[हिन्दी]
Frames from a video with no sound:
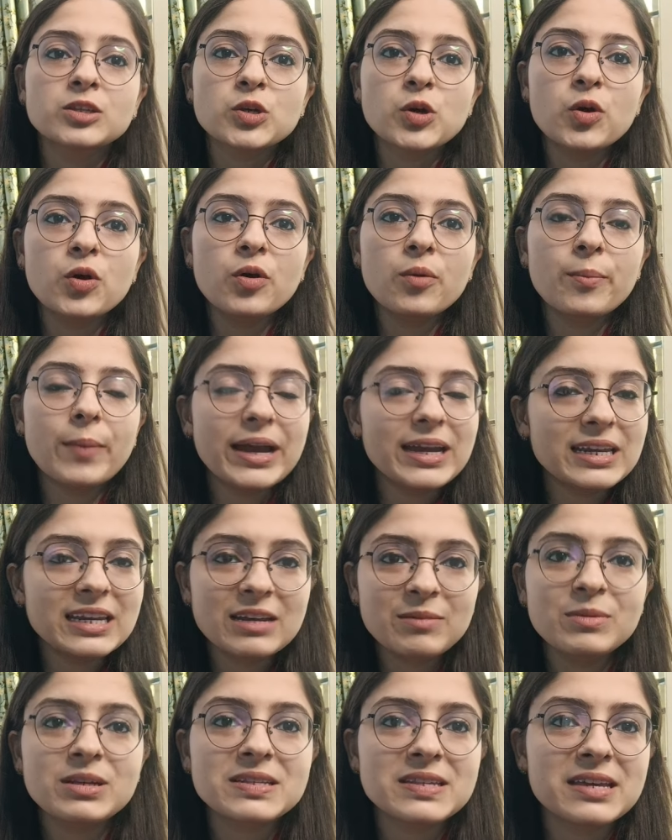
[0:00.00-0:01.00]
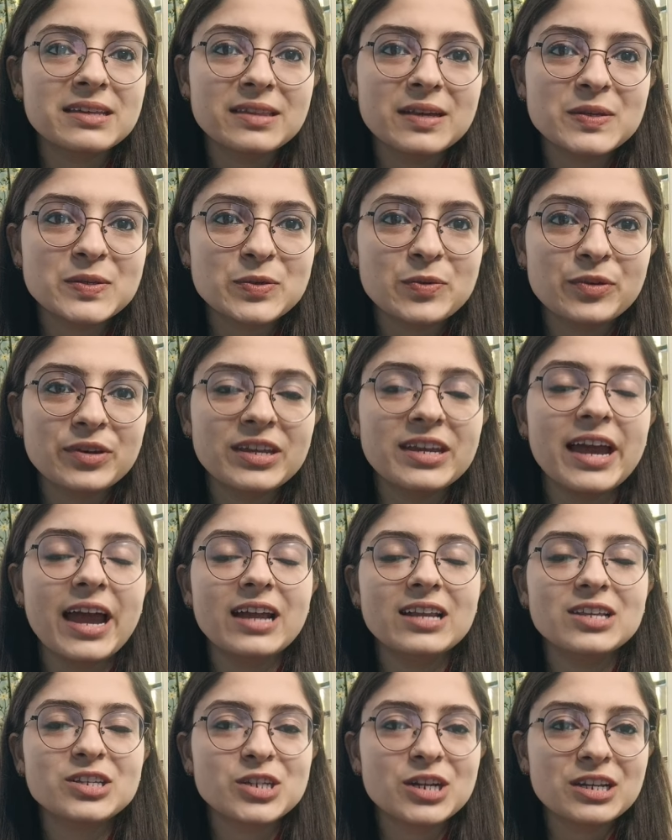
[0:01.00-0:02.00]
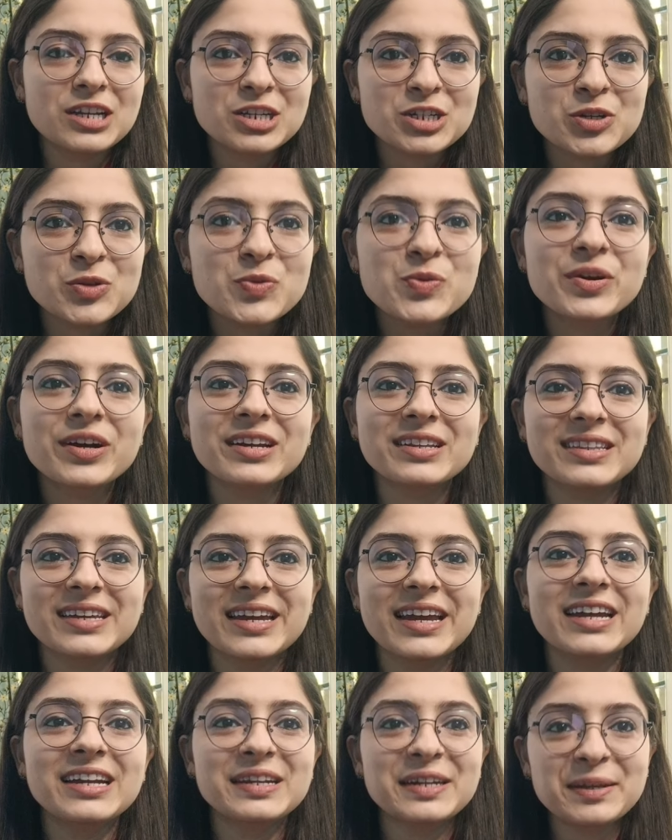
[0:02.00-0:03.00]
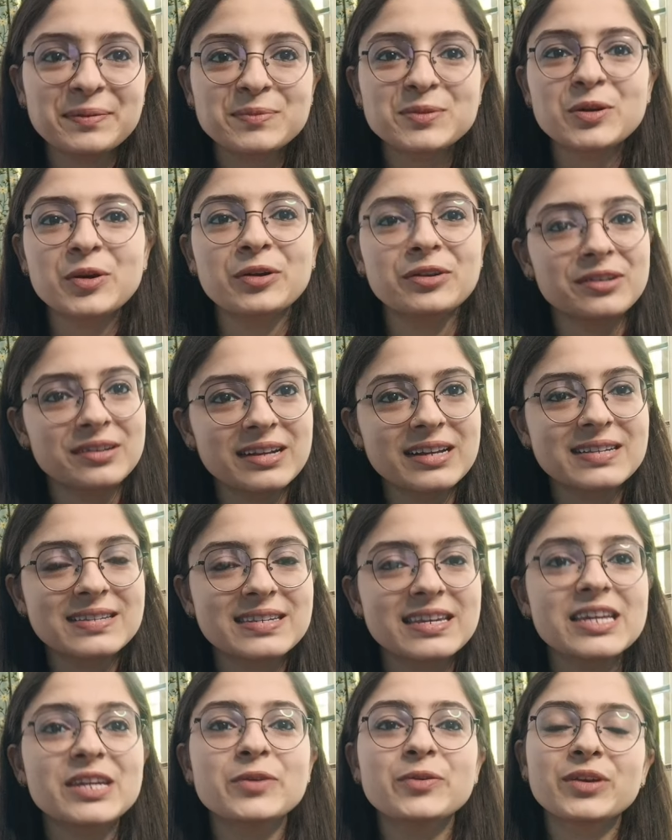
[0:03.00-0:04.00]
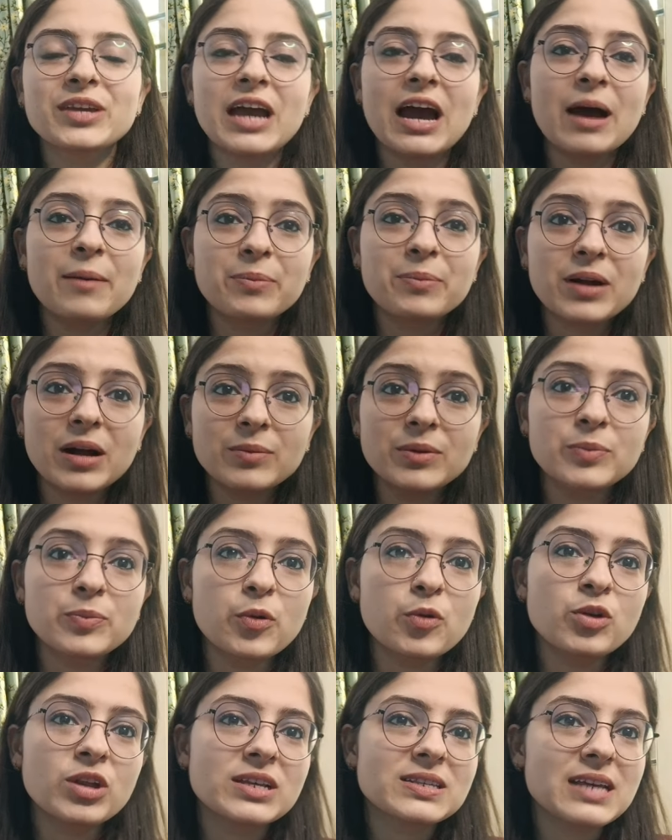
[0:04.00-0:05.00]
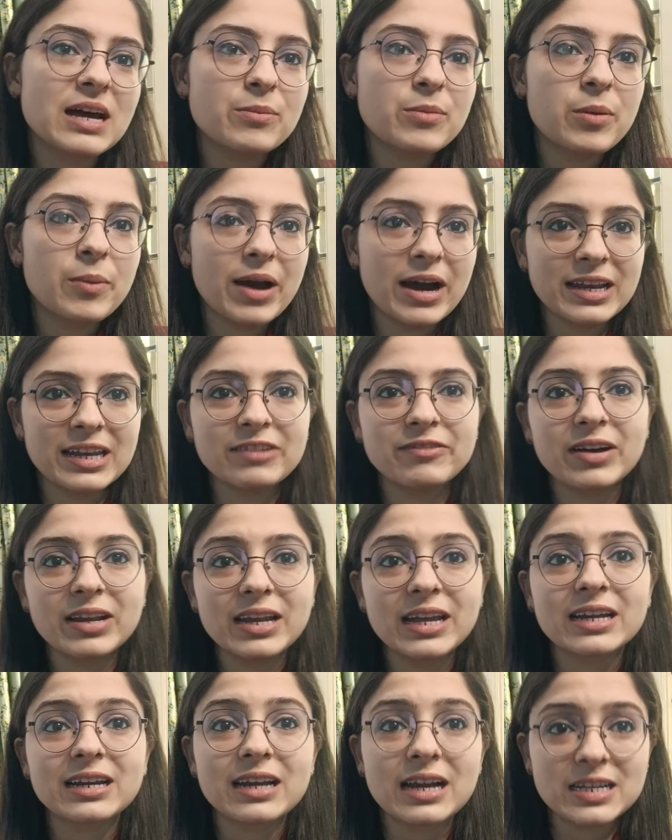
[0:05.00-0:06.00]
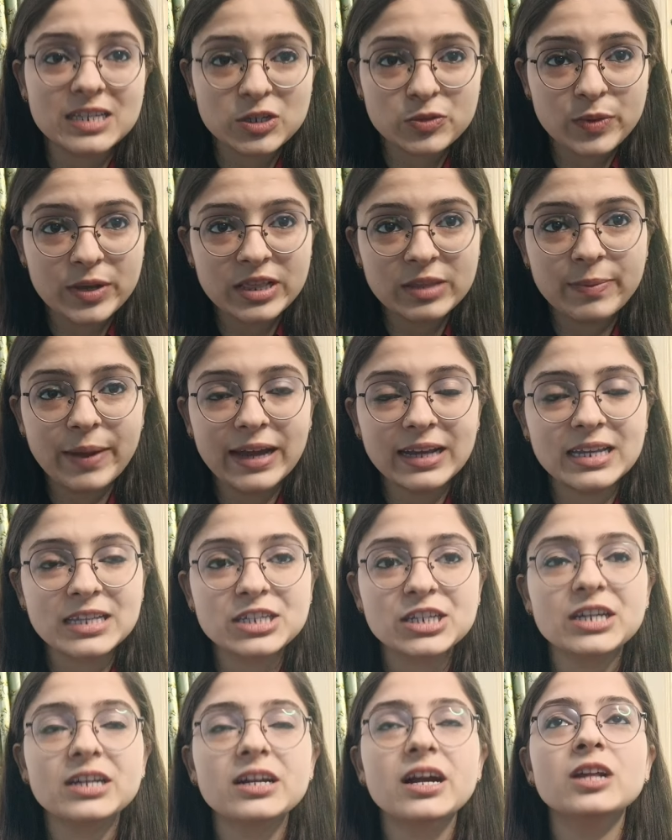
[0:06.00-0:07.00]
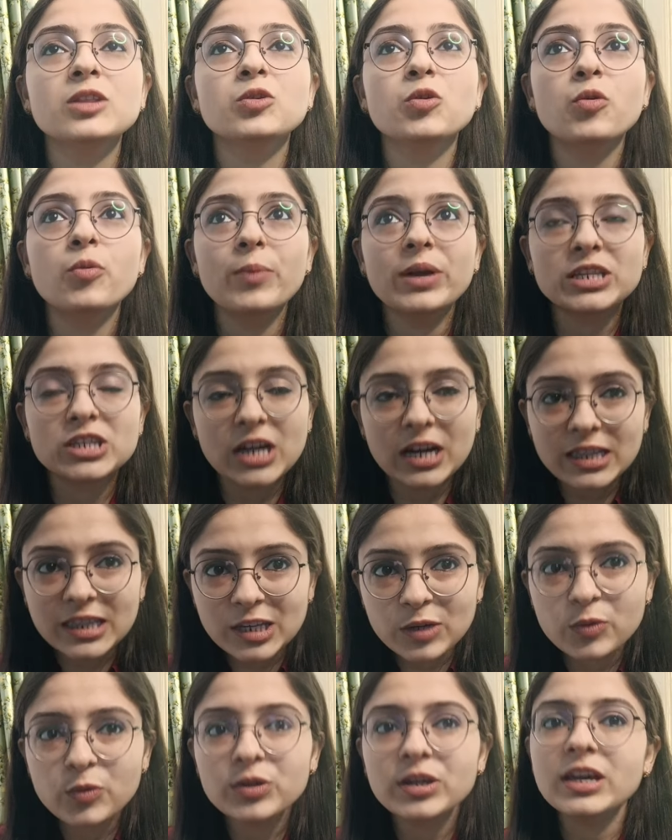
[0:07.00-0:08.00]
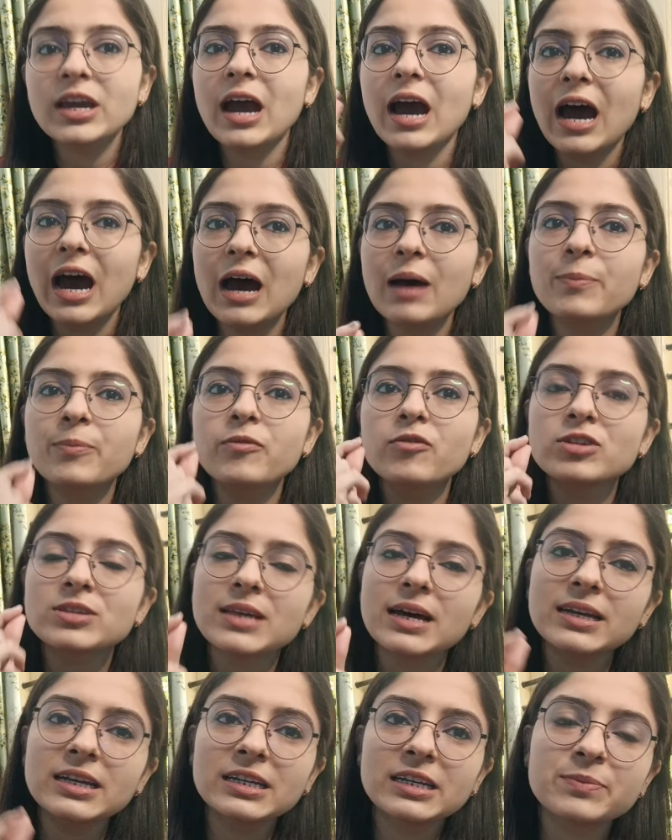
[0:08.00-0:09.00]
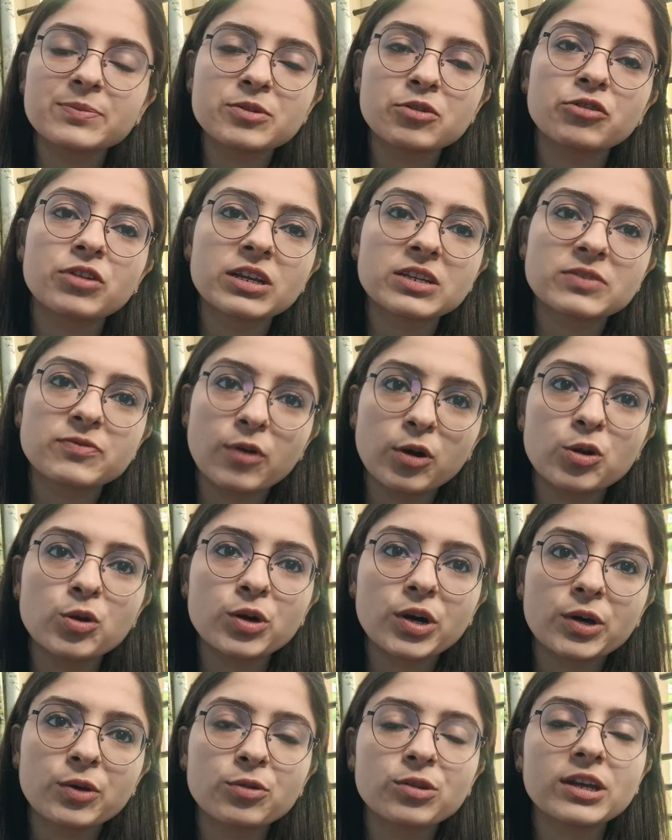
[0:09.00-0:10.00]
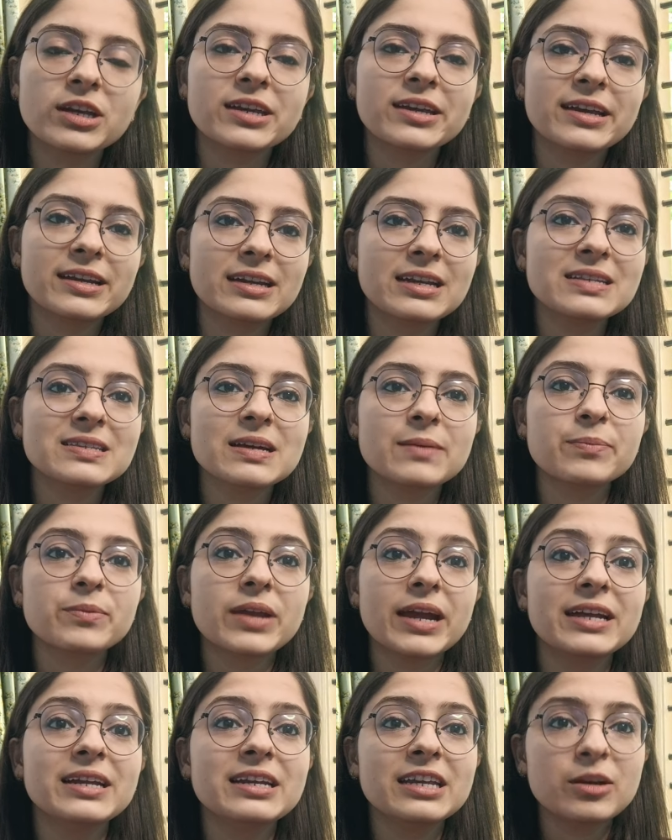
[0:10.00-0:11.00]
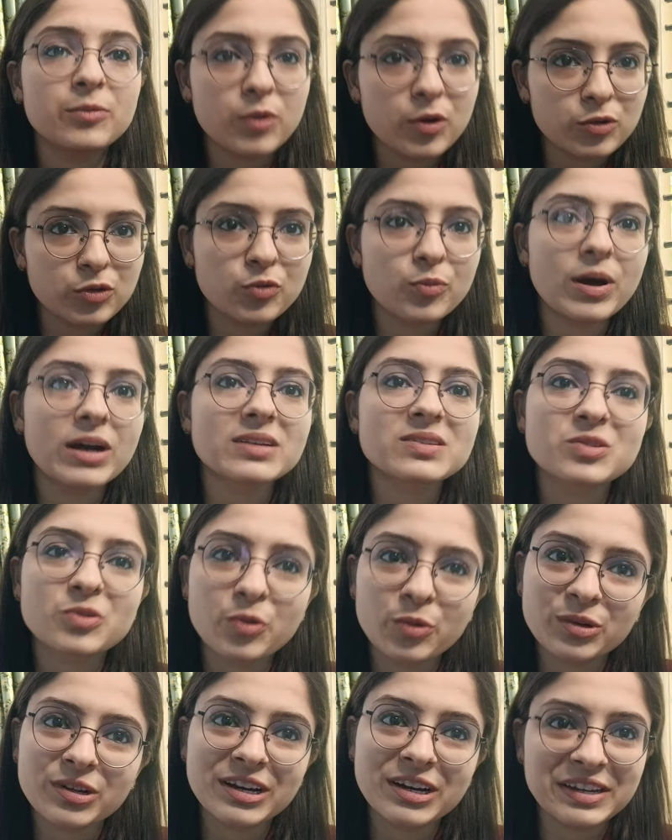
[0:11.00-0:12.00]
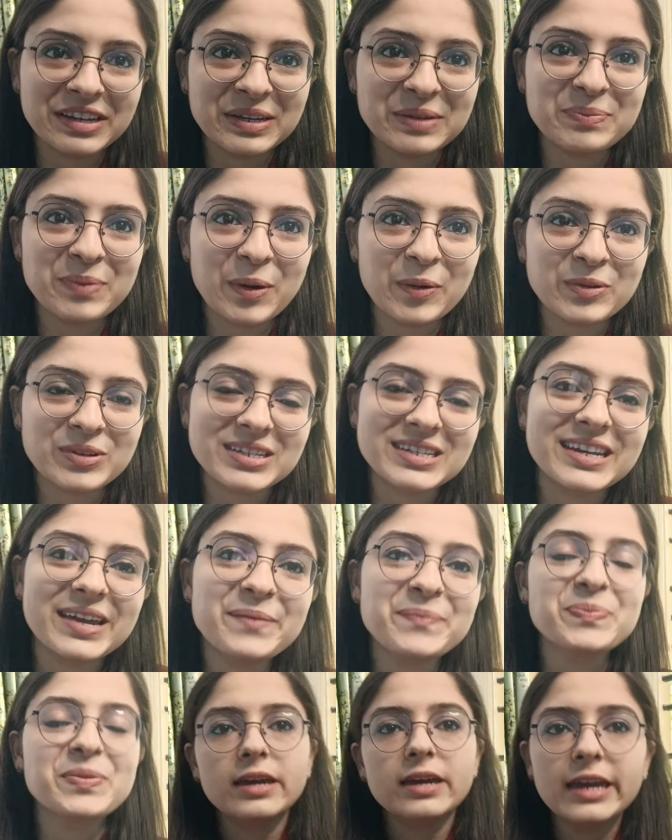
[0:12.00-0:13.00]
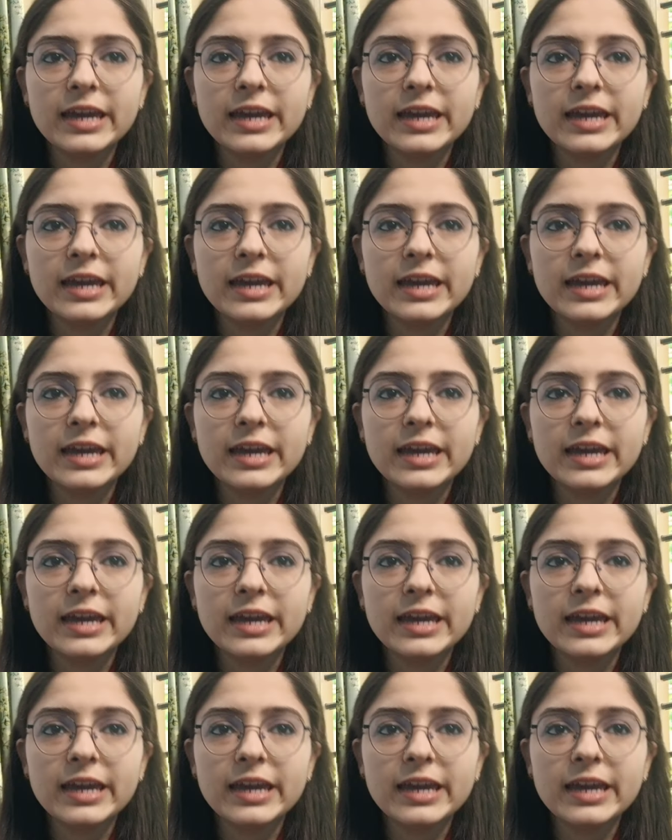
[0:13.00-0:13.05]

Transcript: तो माई नेम इज एकता सोनी एंड चलिए शुरू करते हैं टिप्स और ट्रिक्स की क्योंकि आपका भी बोर्ड एग्जाम अब आने वाला है क्लास ट्वेल्थ बायोलॉजी का तो मैं चाहती हूँ कि आप वो सारी टिप्स और ट्रिक्स फॉलो करो ताकि एटलीस्ट आप नाइनटी अबाउ तो मार्क्स स्कोर कर ही पाओ ठीक है